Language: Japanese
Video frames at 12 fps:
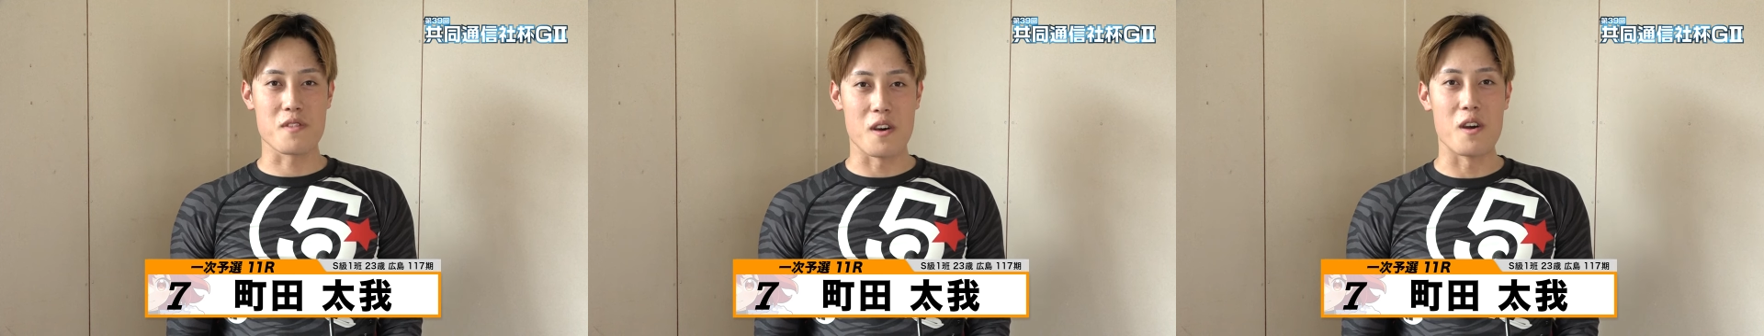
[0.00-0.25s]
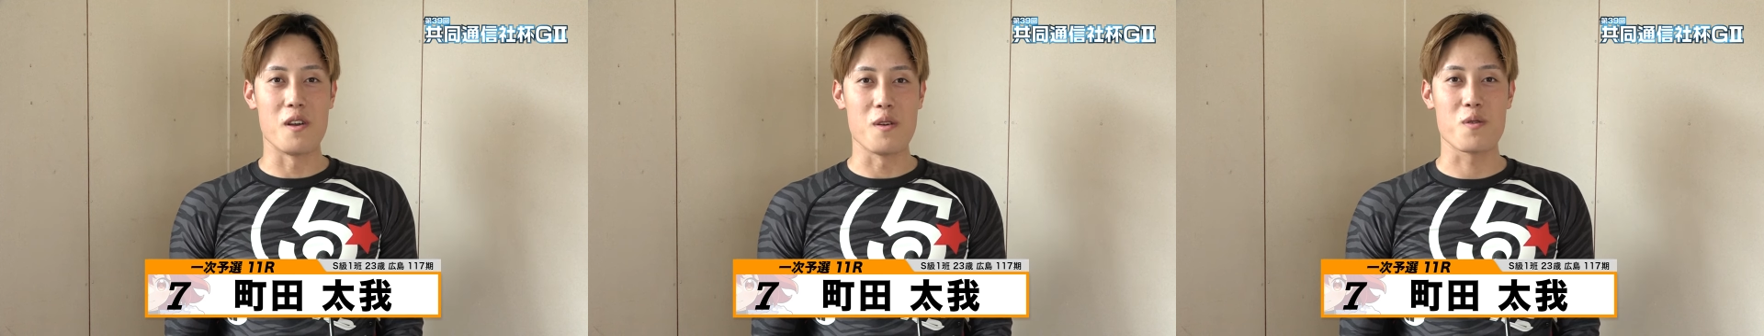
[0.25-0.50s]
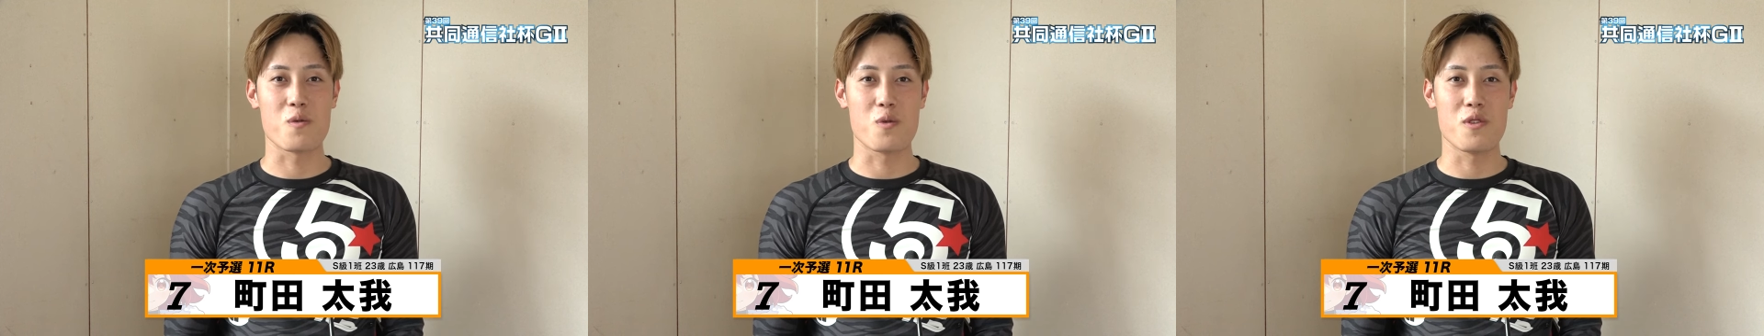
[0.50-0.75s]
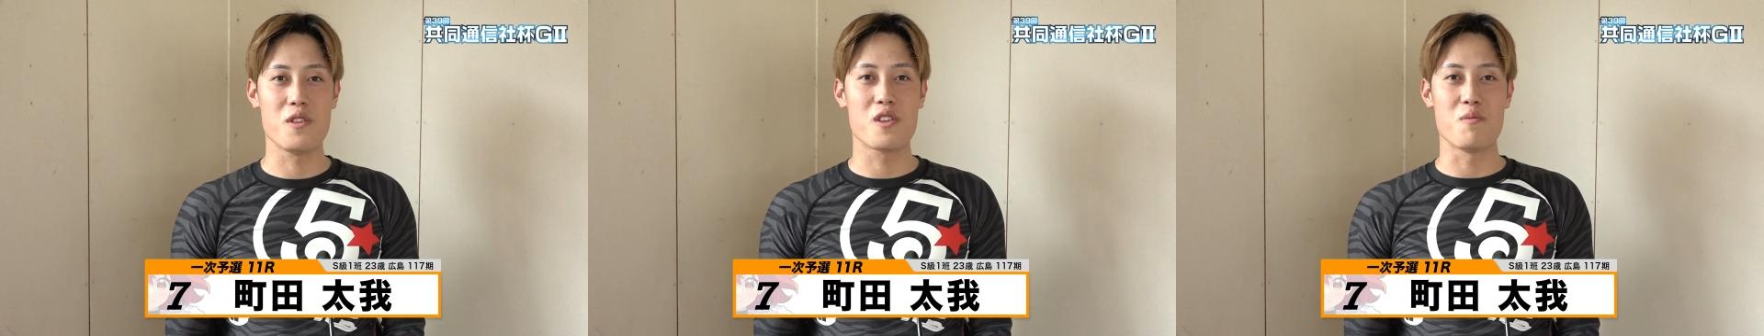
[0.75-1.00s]
はい、こ
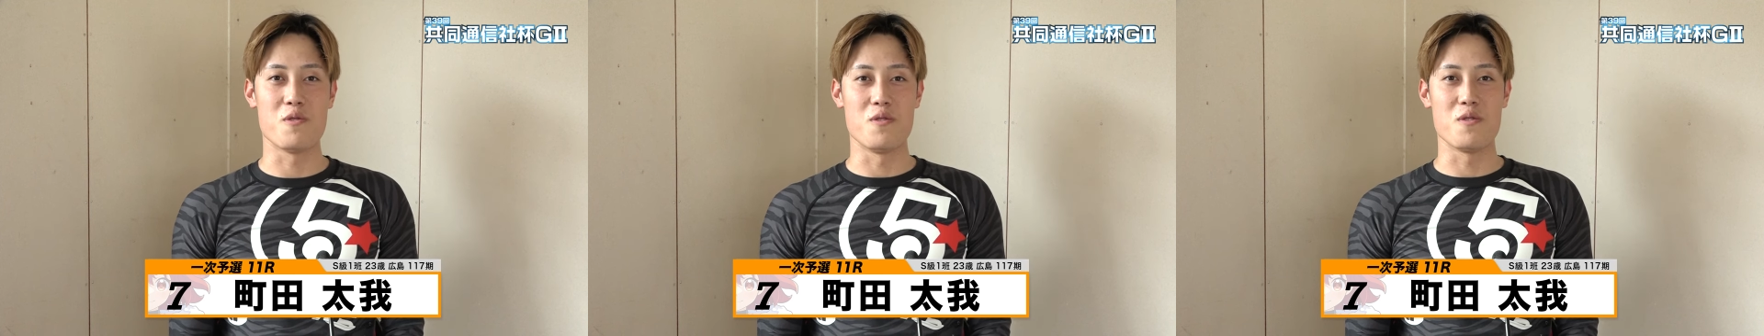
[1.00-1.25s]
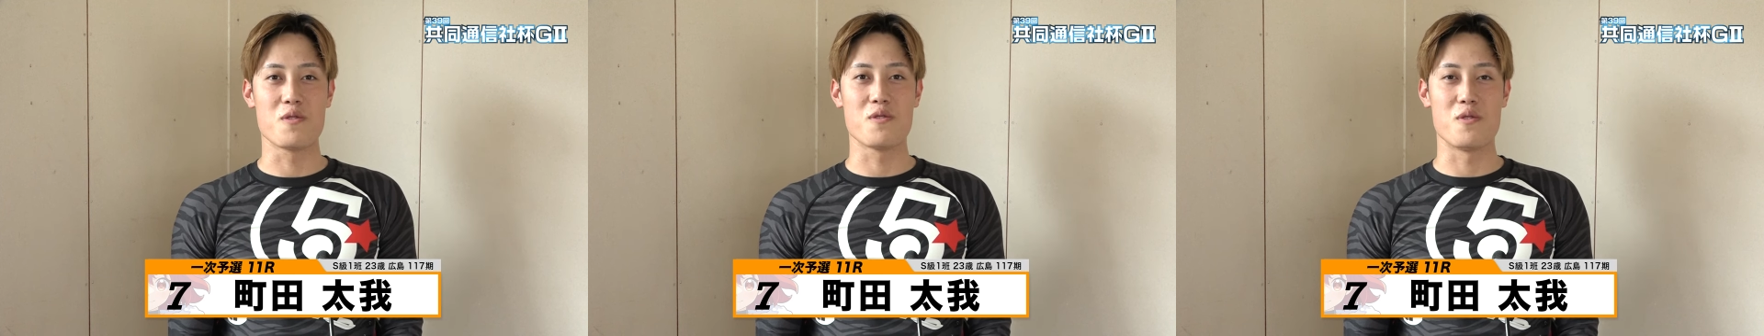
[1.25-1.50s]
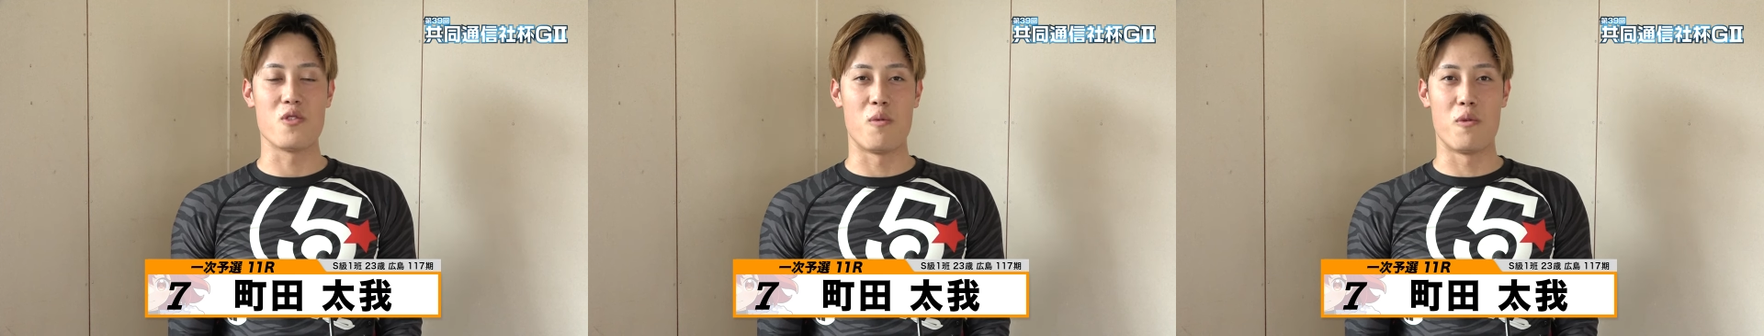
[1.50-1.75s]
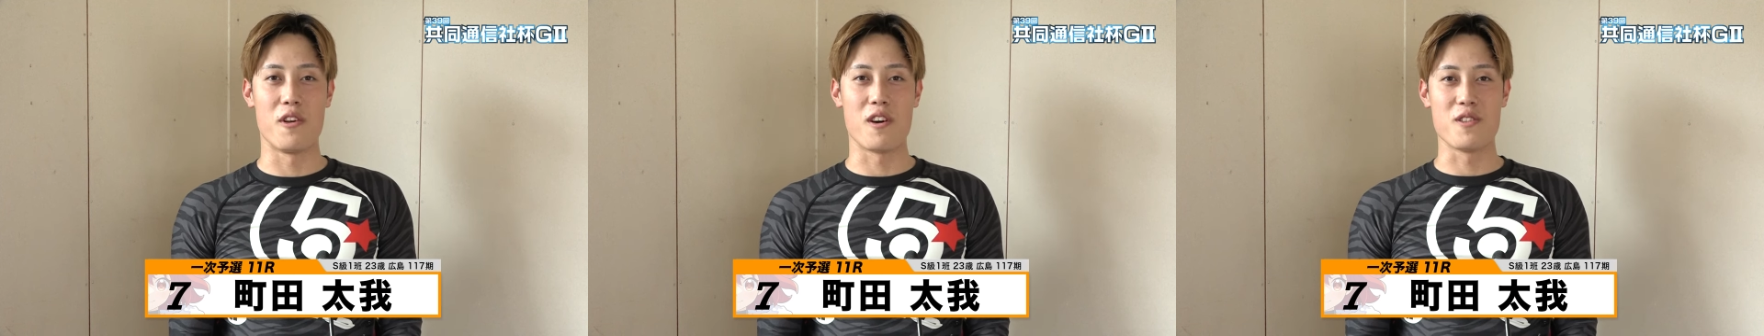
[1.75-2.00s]
こでインタビュー来るとは
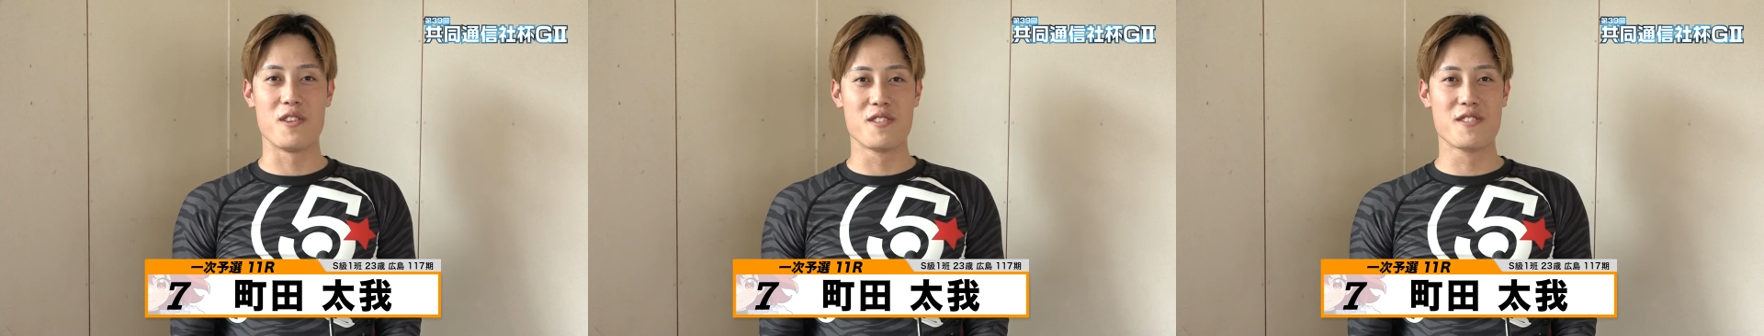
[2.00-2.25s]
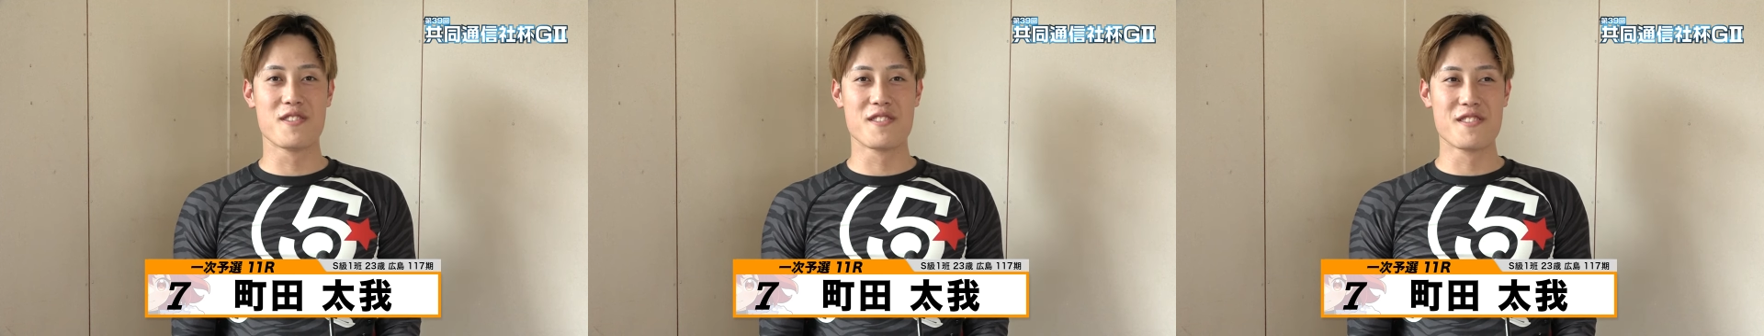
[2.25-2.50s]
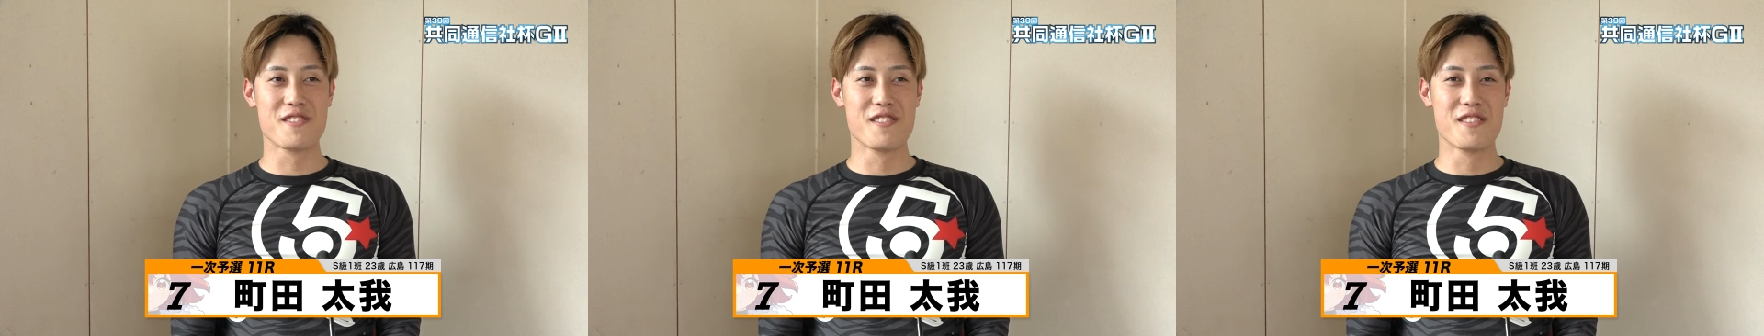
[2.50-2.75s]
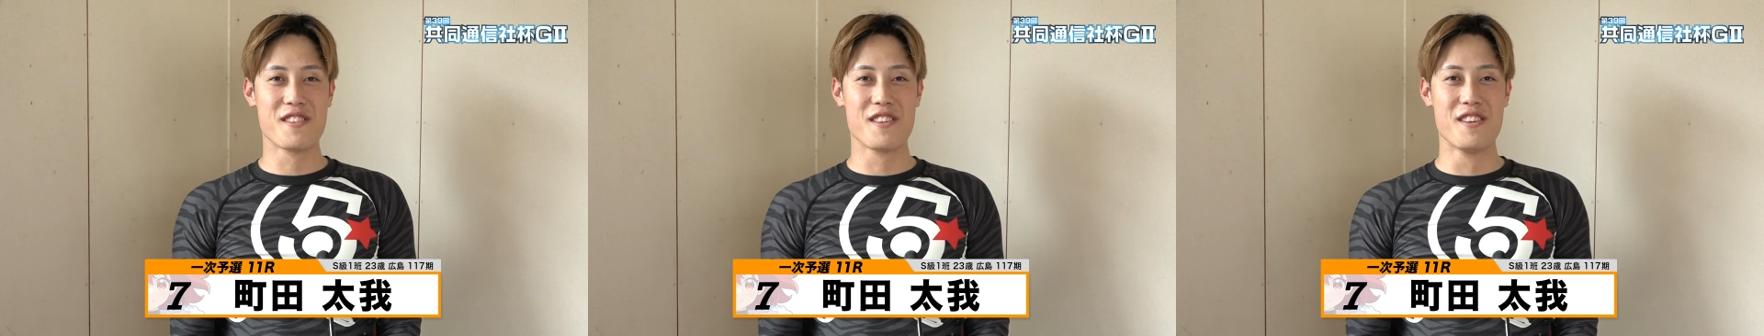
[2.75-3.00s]
思わなかったです。え